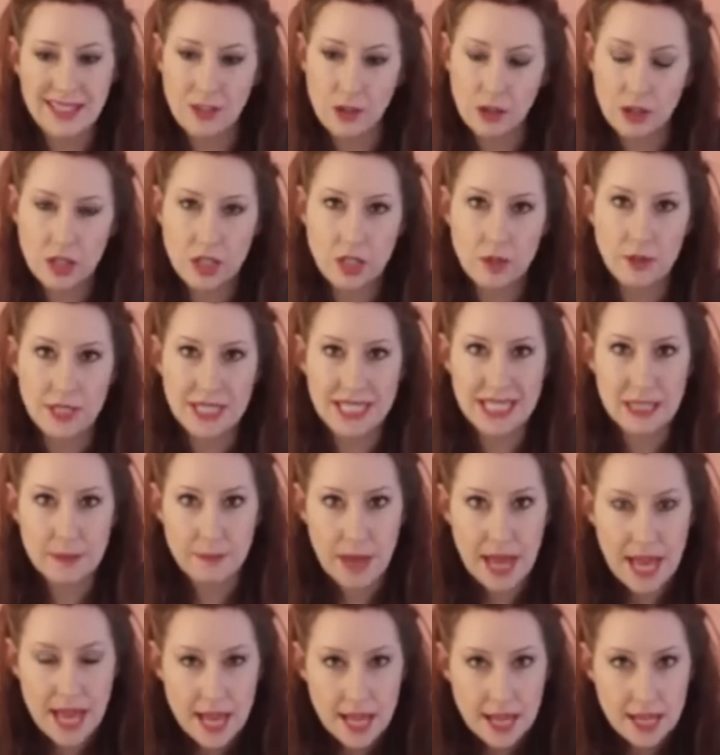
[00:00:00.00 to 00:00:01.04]

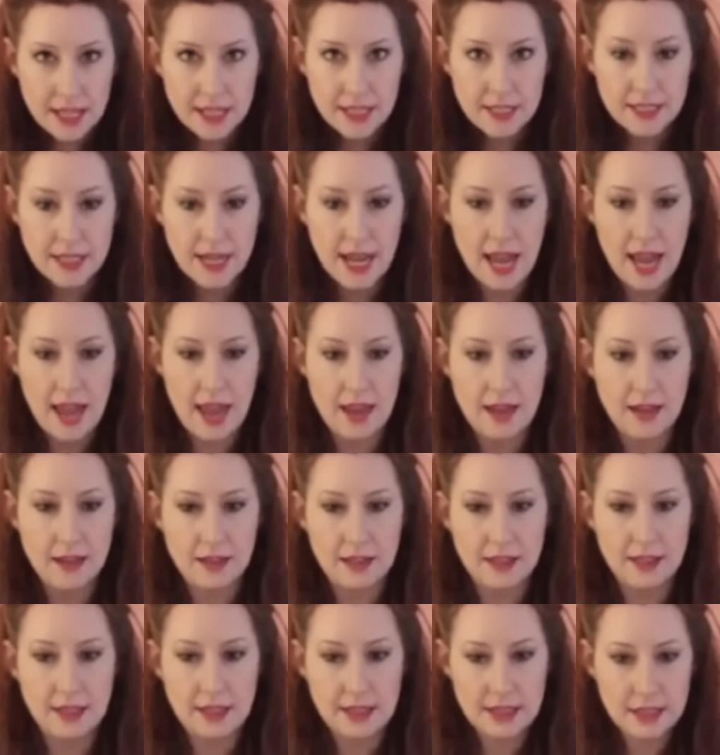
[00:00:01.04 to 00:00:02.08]
all'espansione,
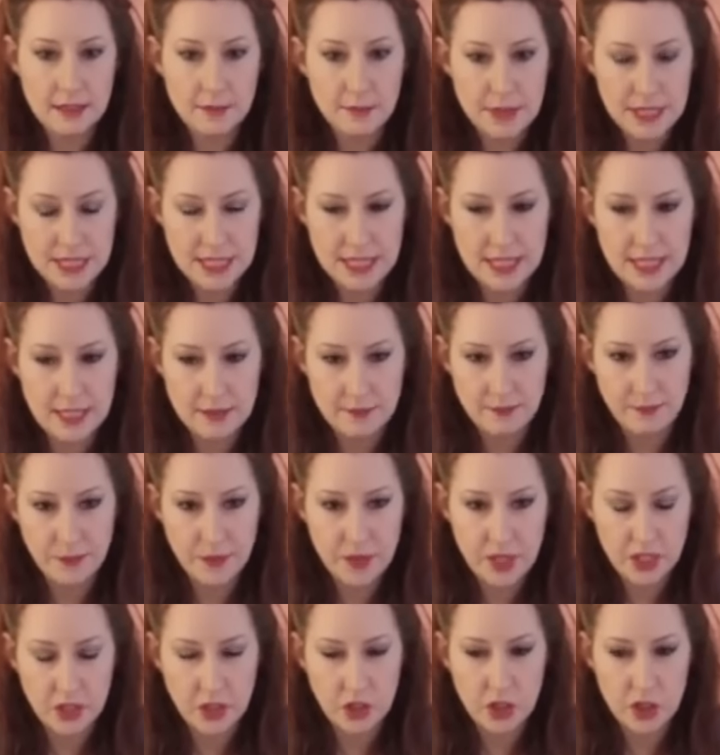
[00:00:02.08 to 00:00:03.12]
saranno
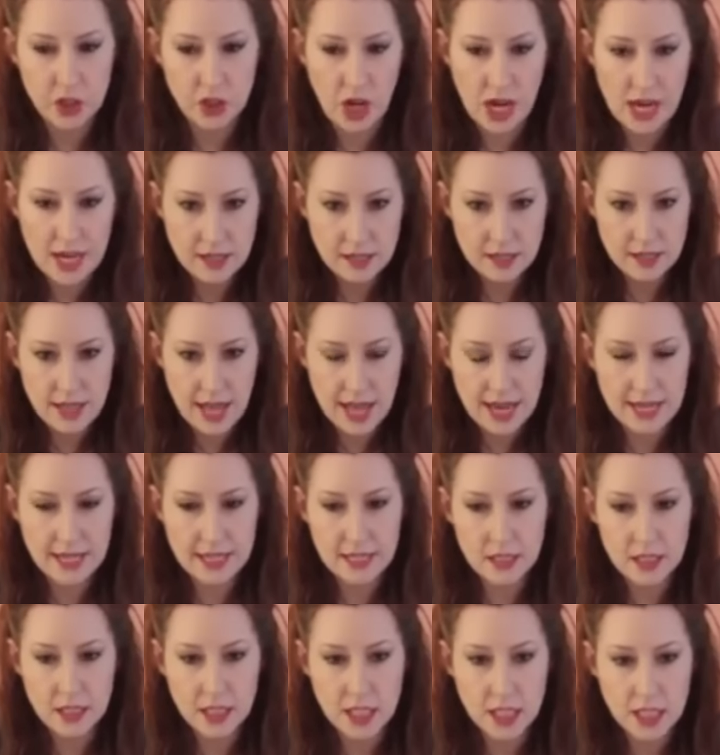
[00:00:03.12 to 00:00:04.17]
sempre
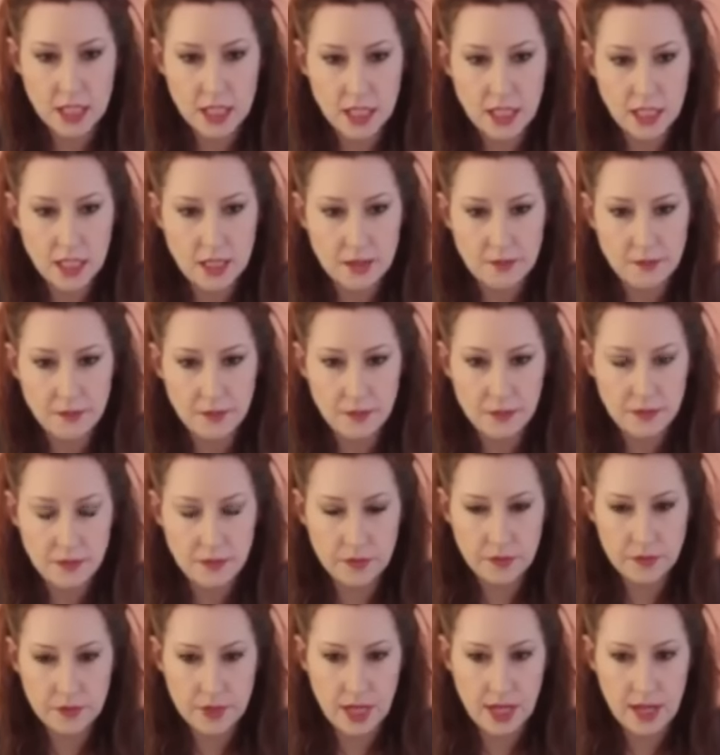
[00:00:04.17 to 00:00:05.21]
vincolati
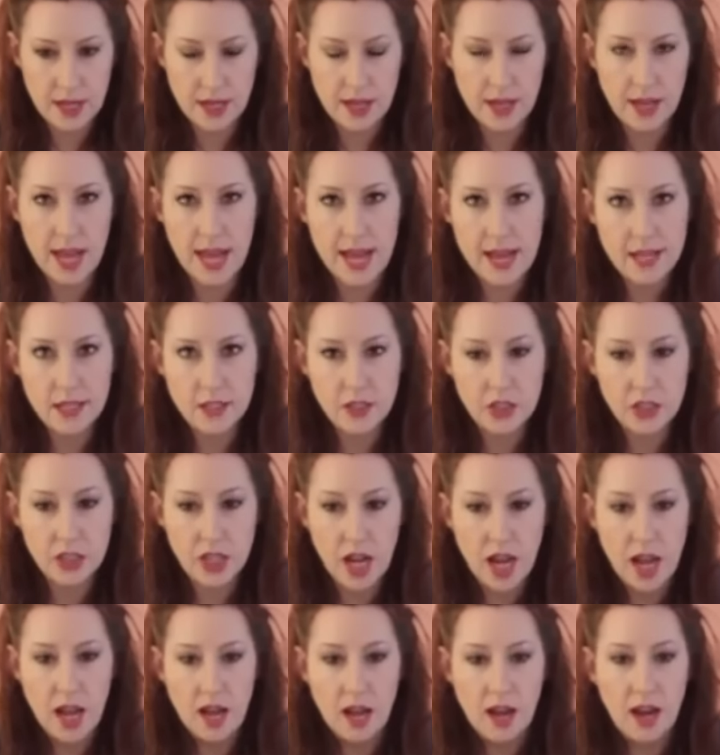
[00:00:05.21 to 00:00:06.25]
alla
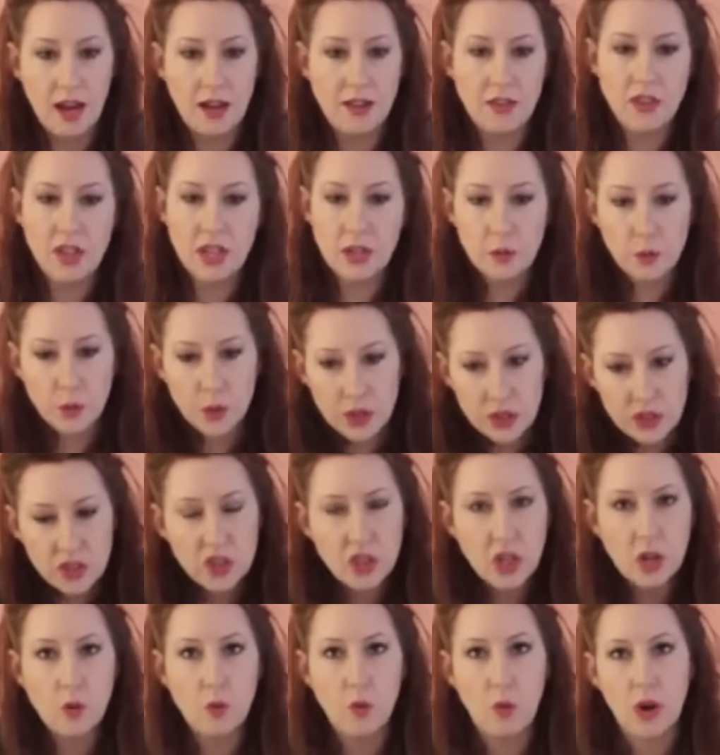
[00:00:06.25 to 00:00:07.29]
parte
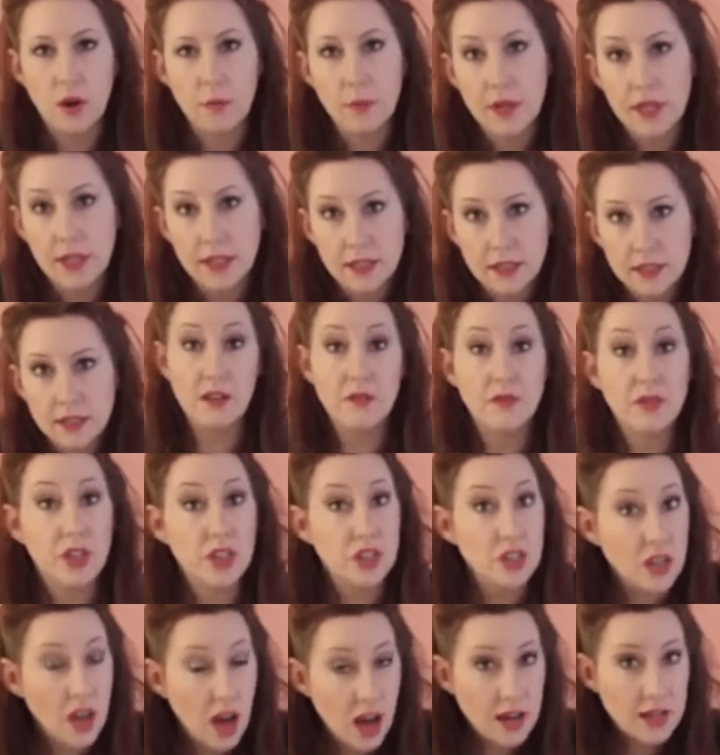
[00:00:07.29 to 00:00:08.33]
interna ed inizieranno a
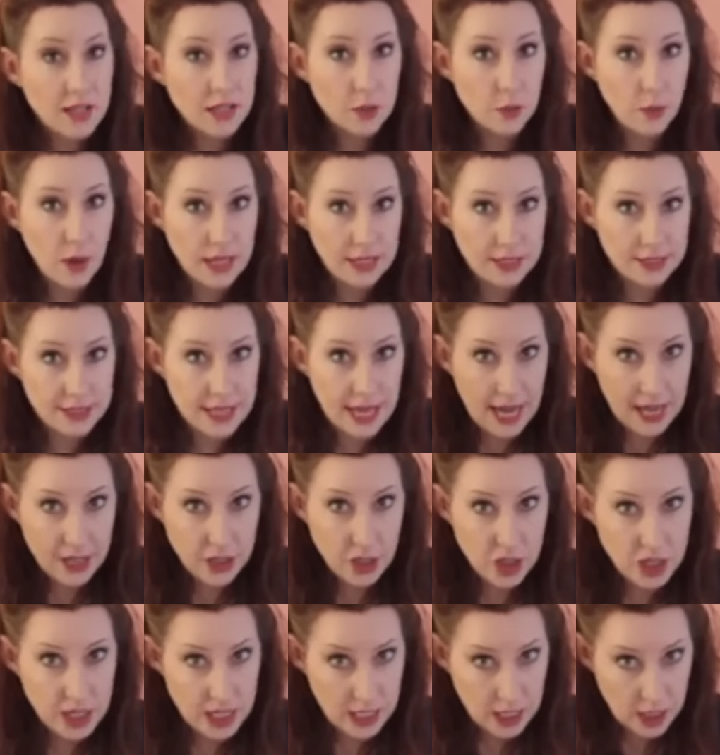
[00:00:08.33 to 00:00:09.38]
torcersi se non
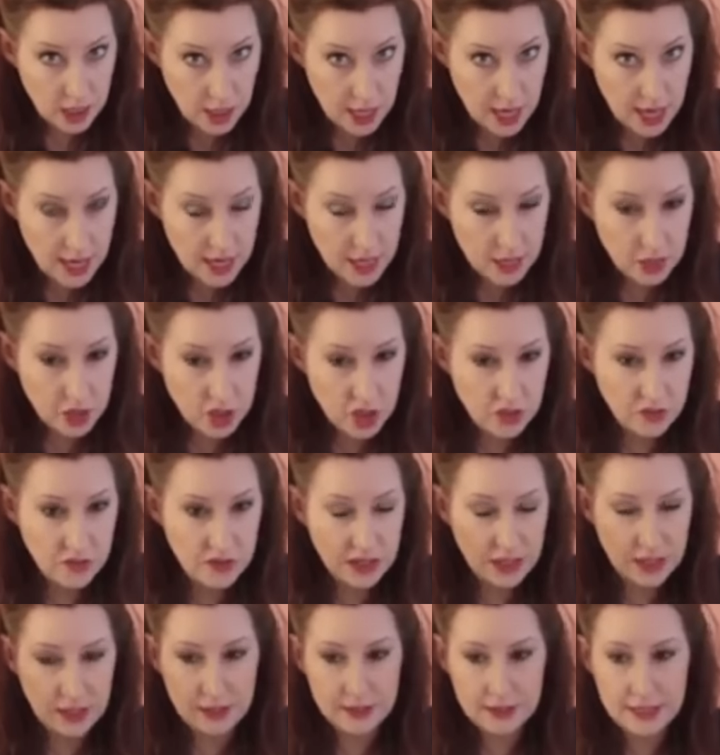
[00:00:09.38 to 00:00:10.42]
sono ben uniti dalla parte
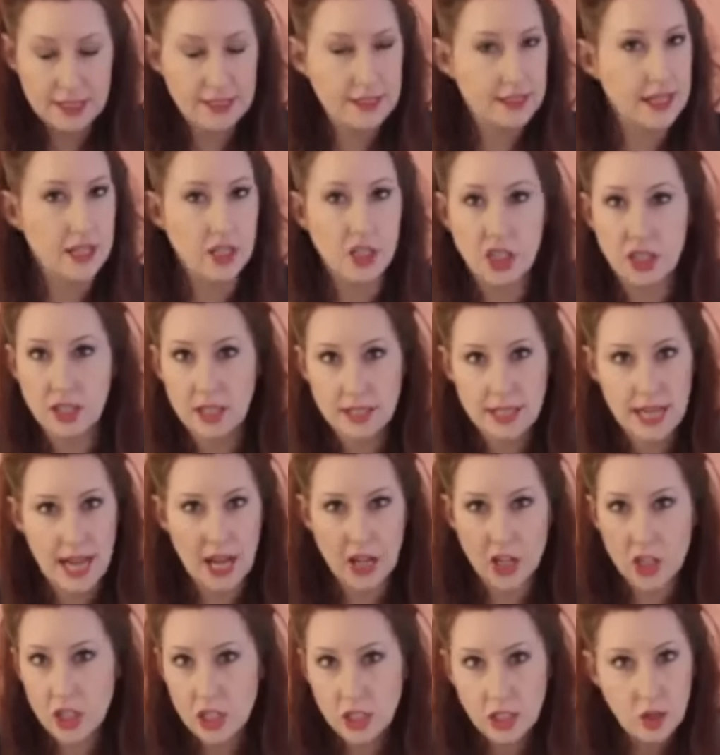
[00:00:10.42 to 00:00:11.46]
interna o anche se
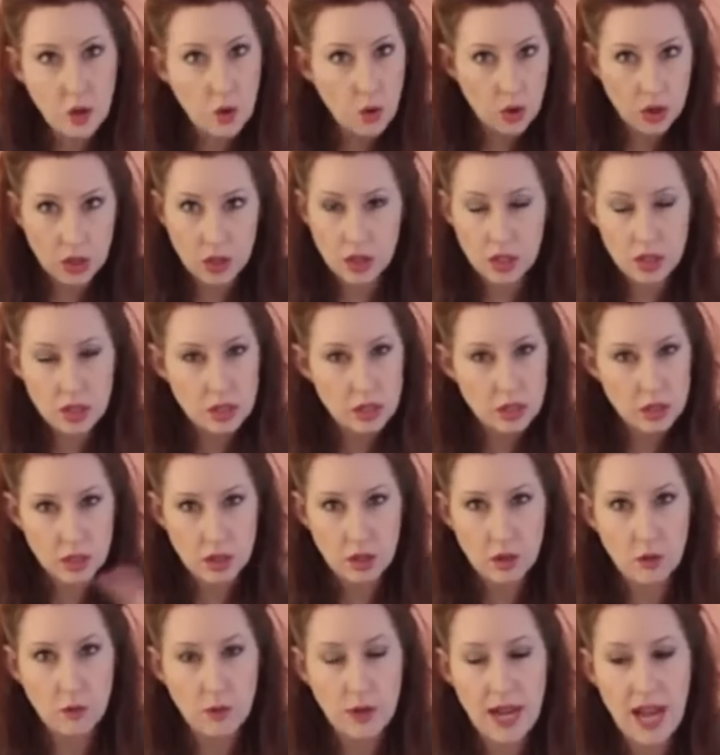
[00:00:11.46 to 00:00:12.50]
fossero uniti negli angoli
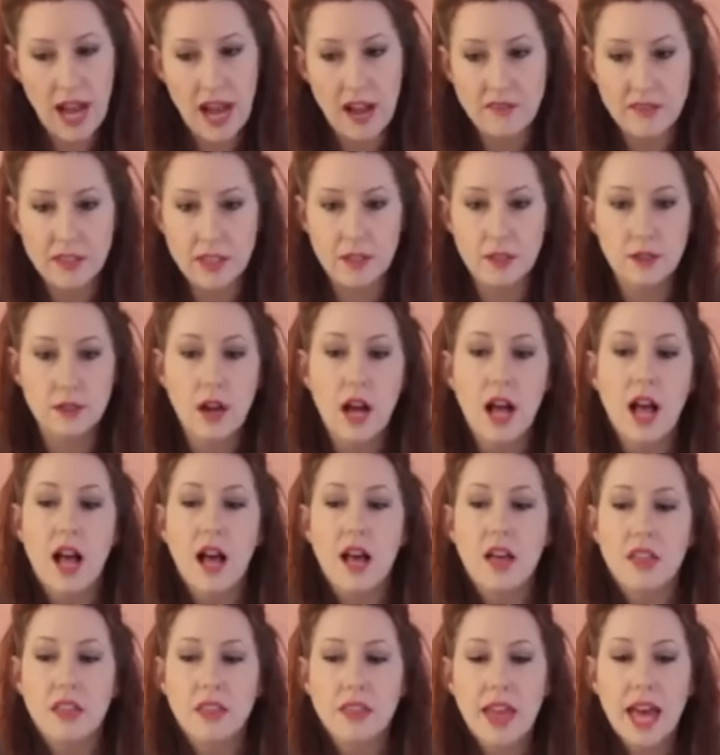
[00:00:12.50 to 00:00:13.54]
o in altri
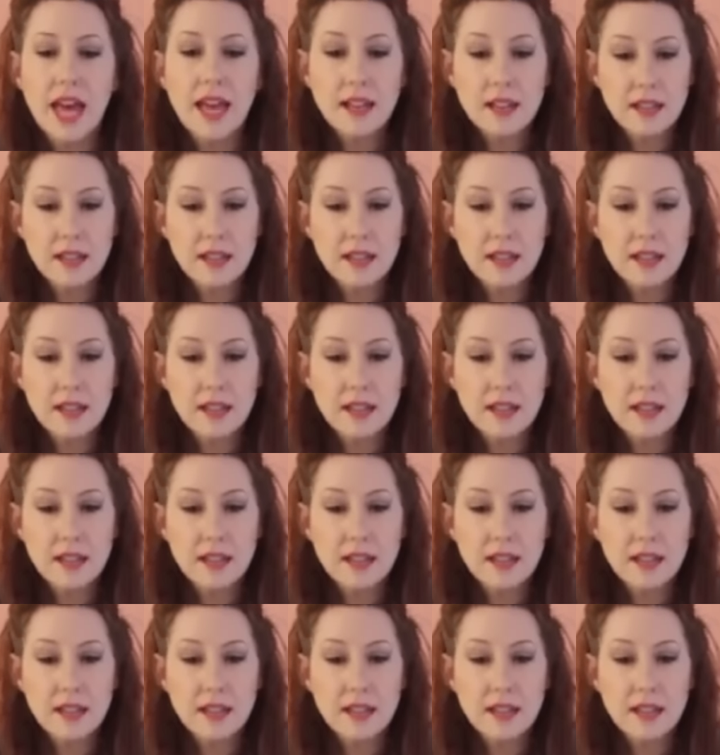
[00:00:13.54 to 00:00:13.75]
modi.